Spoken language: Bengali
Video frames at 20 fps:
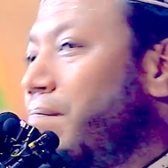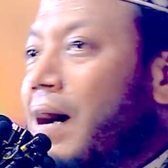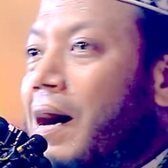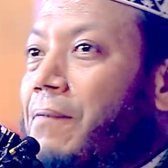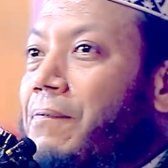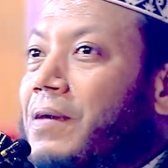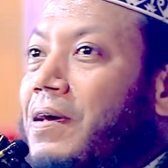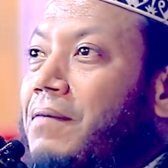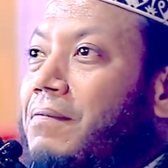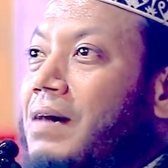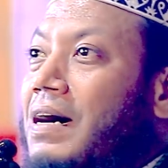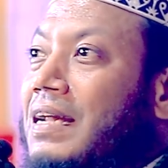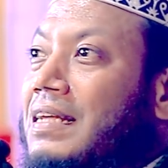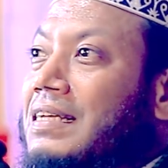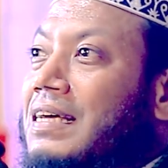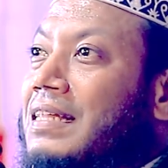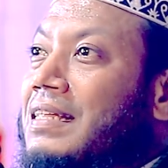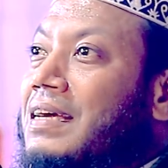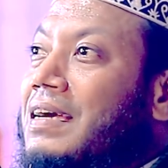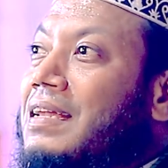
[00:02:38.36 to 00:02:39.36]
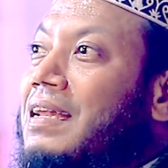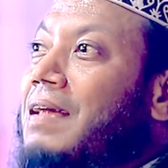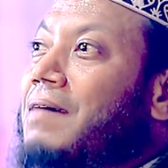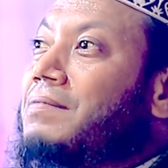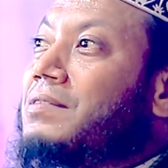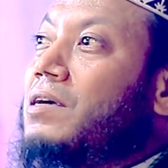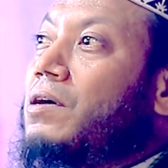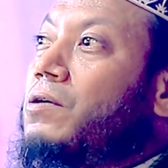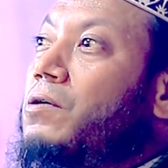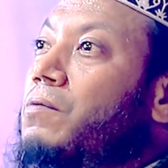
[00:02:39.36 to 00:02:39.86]
পাপের মার্জা দেখলাম
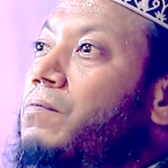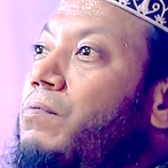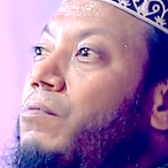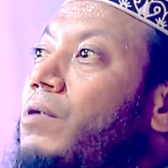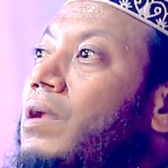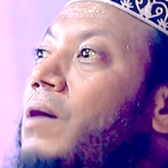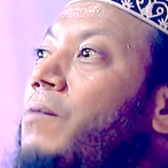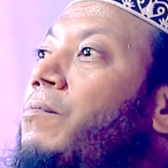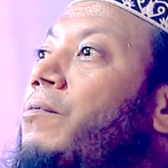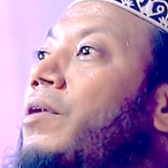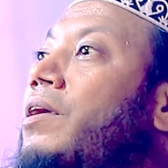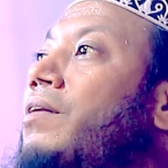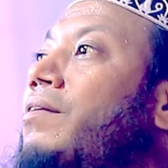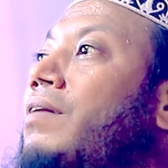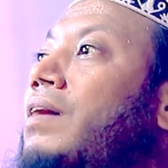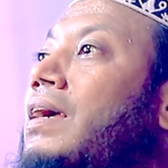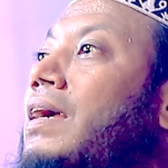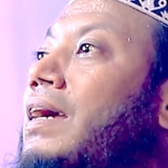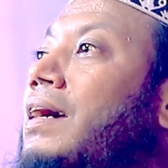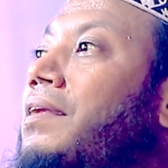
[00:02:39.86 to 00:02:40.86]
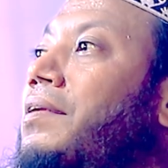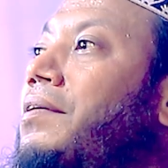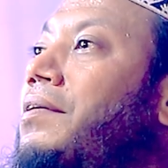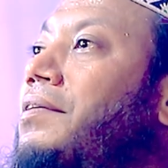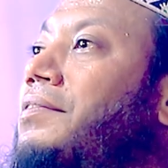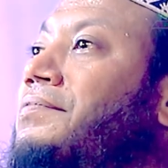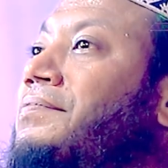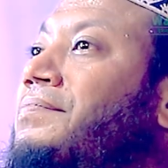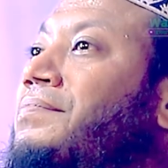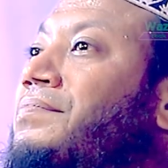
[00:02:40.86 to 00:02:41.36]
যখন পোড়াপুরি হয়ে গেল
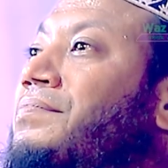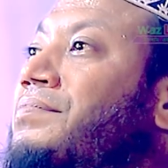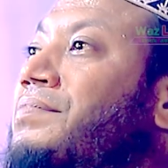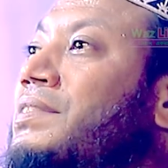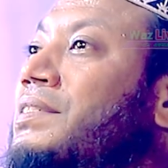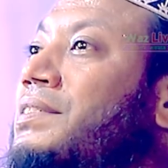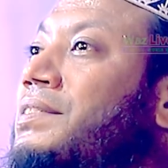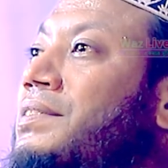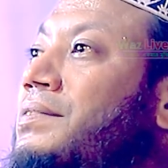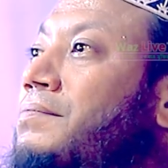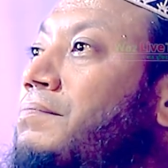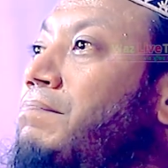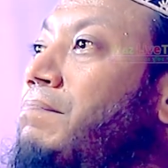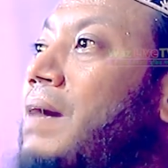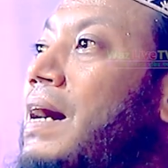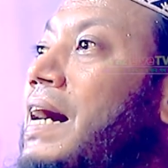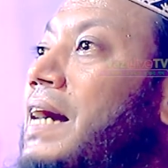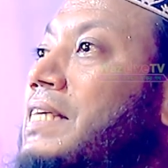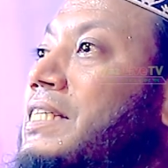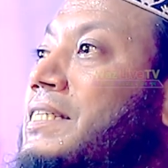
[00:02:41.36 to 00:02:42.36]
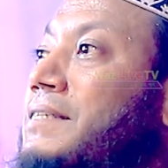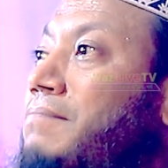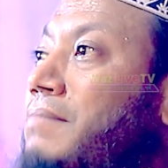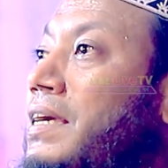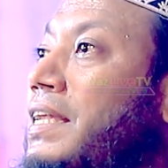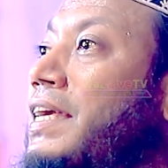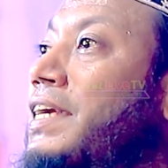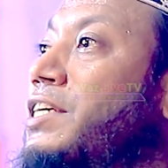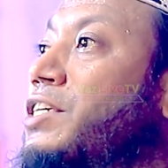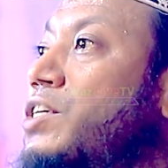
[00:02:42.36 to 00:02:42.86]
পাঁচ
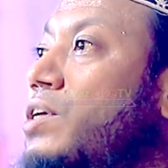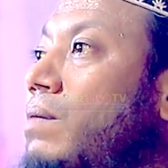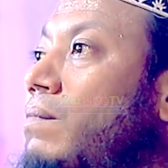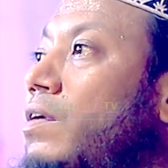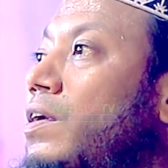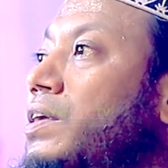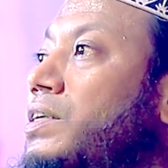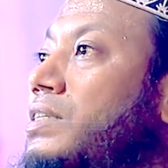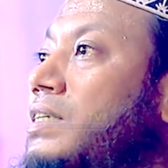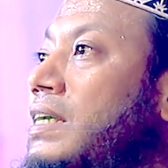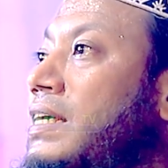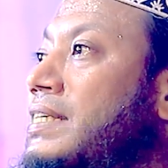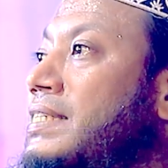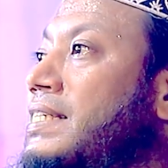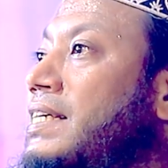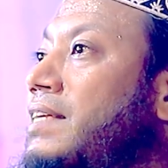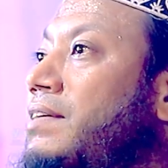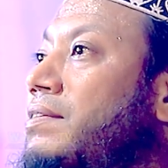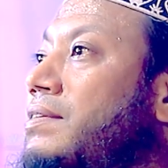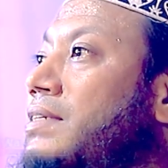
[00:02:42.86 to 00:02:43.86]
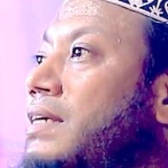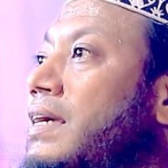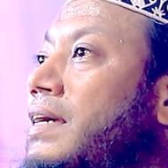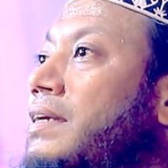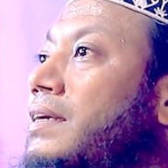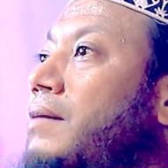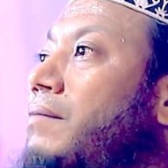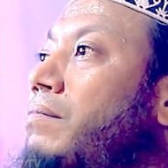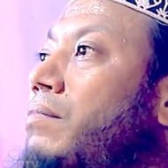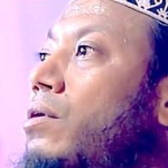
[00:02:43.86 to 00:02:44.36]
মিনিট সময় চেয়েছিল যে
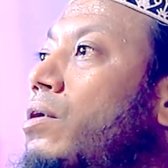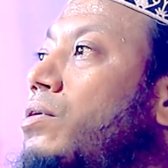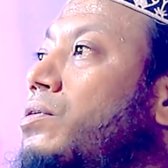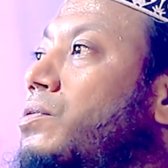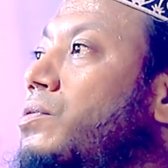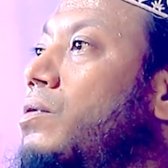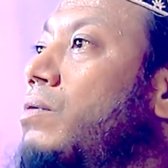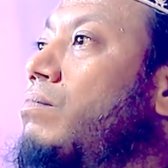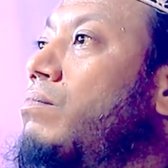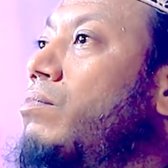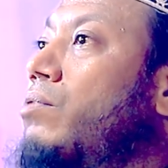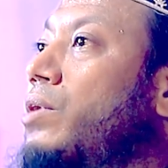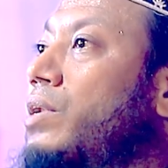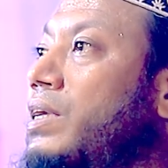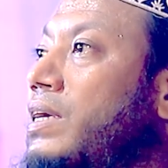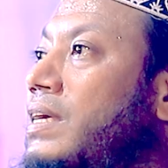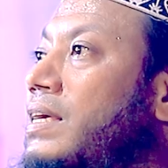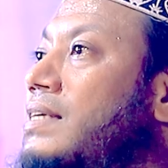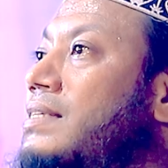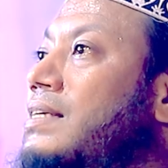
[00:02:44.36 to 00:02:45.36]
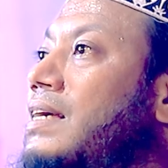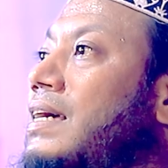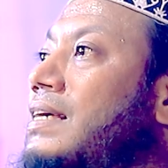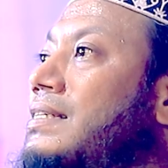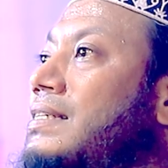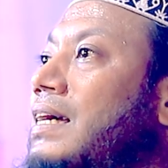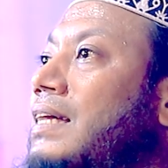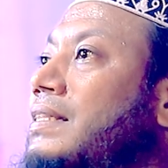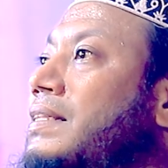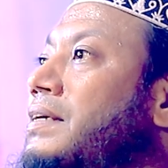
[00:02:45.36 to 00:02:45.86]
একটা বক্তব্য লিখে যায়
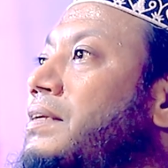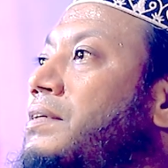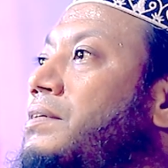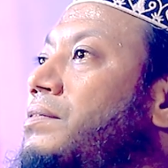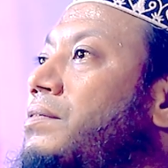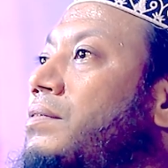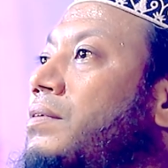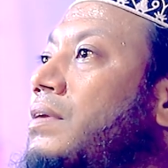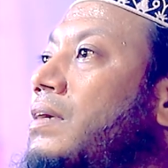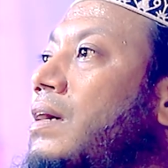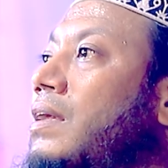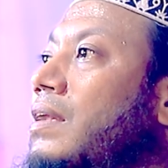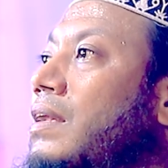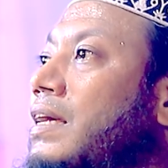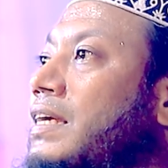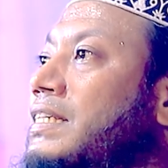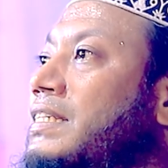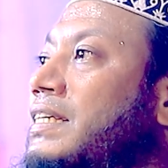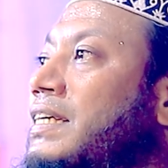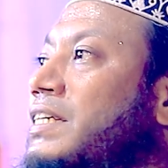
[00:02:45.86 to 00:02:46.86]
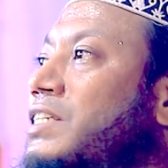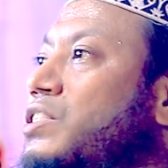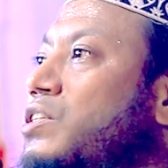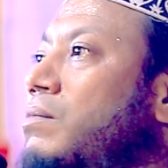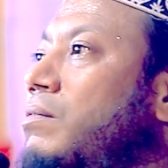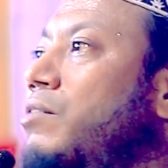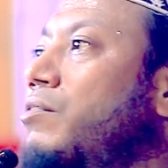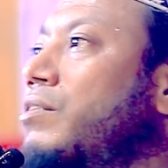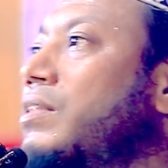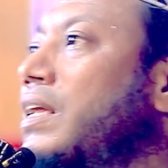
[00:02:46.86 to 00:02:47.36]
জাতির জন্য আল্লাহ সে
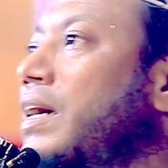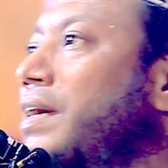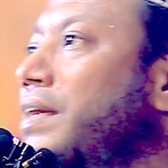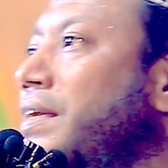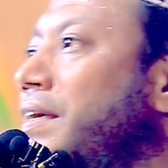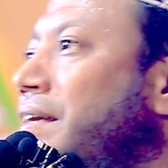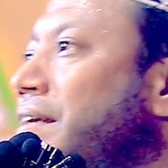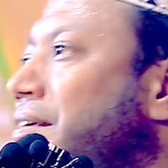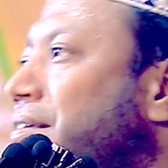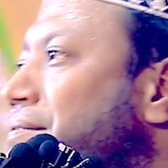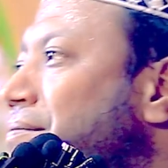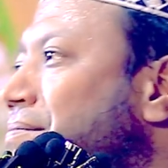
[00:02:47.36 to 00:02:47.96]
সময়ও দেয়নি